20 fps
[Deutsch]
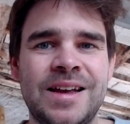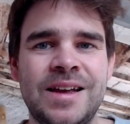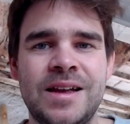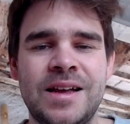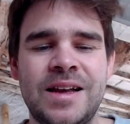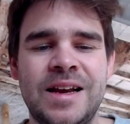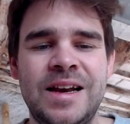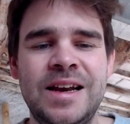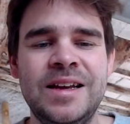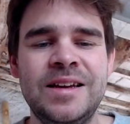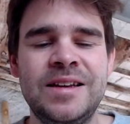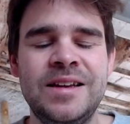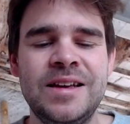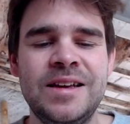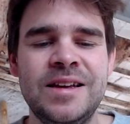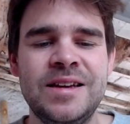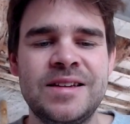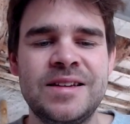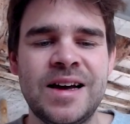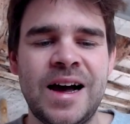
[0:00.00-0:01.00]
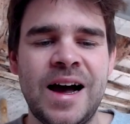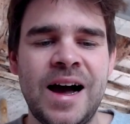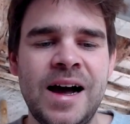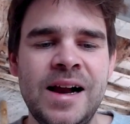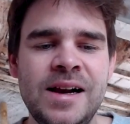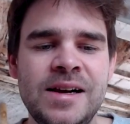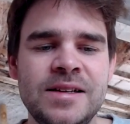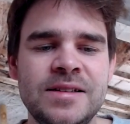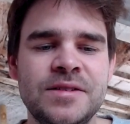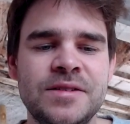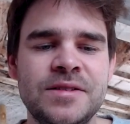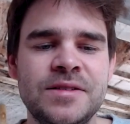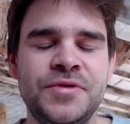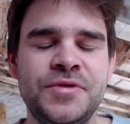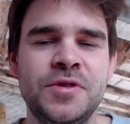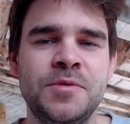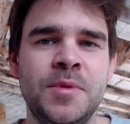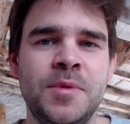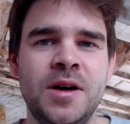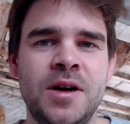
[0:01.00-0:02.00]
Click Digital ist eine
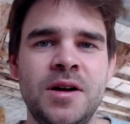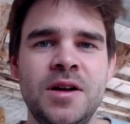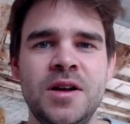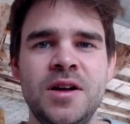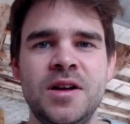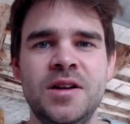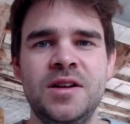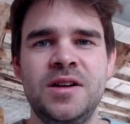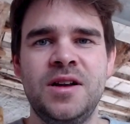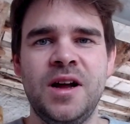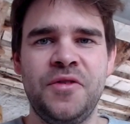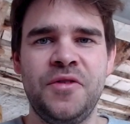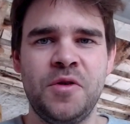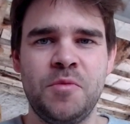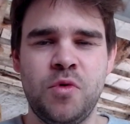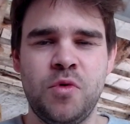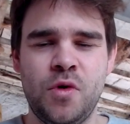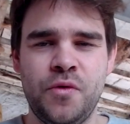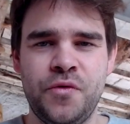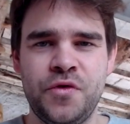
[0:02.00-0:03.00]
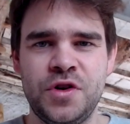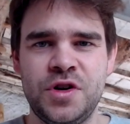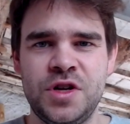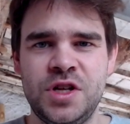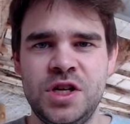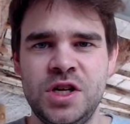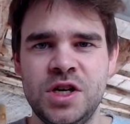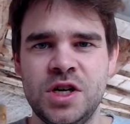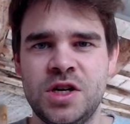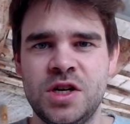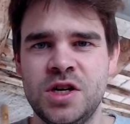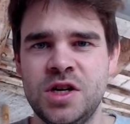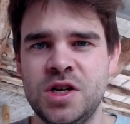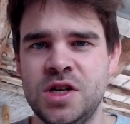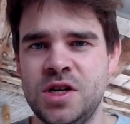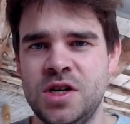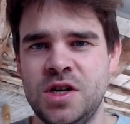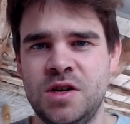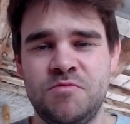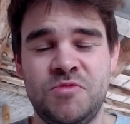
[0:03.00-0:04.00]
Firma, die davon profitiert,
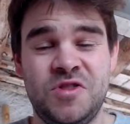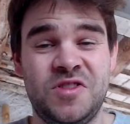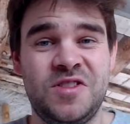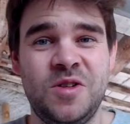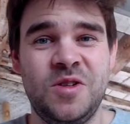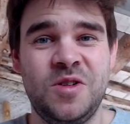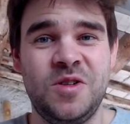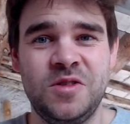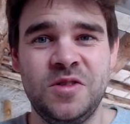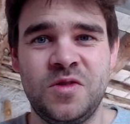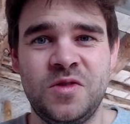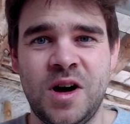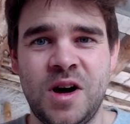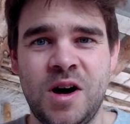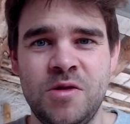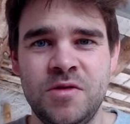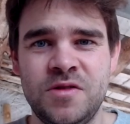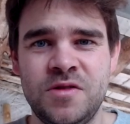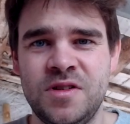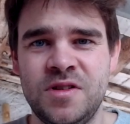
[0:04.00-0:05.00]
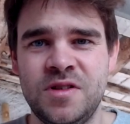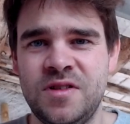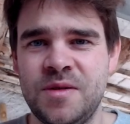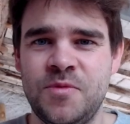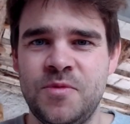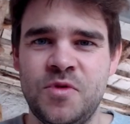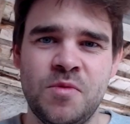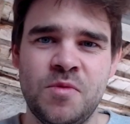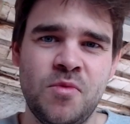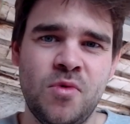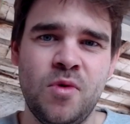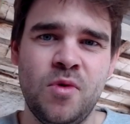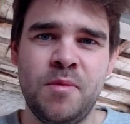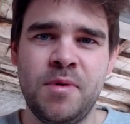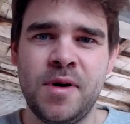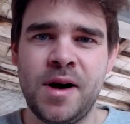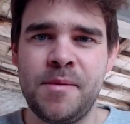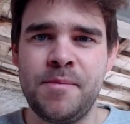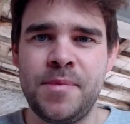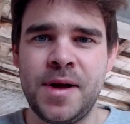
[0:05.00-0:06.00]
ähm, dass die Leute zu Hause sind. Sie haben so
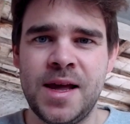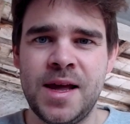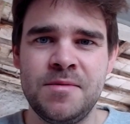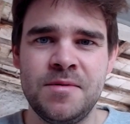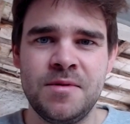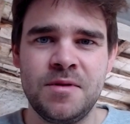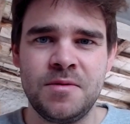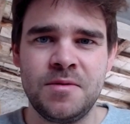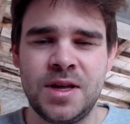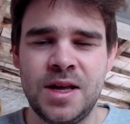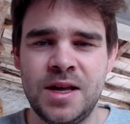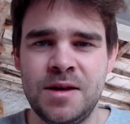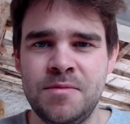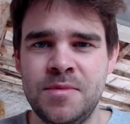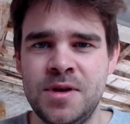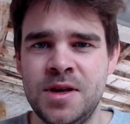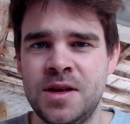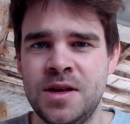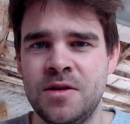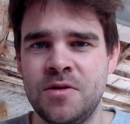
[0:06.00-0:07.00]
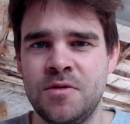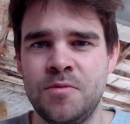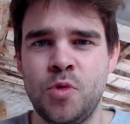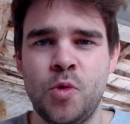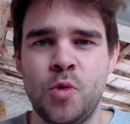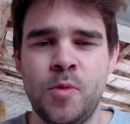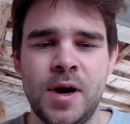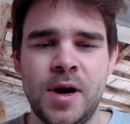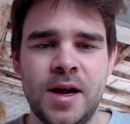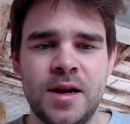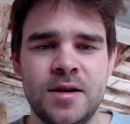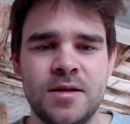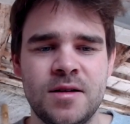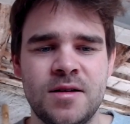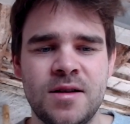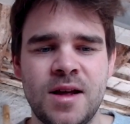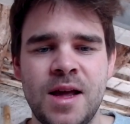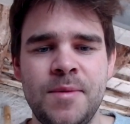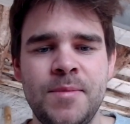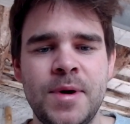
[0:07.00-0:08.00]
Mobile Gaming und Mobile
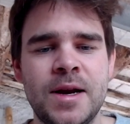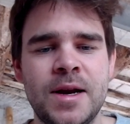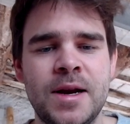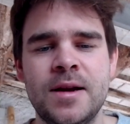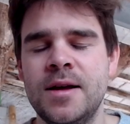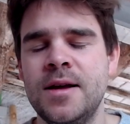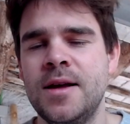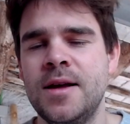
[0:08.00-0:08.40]
Entertainment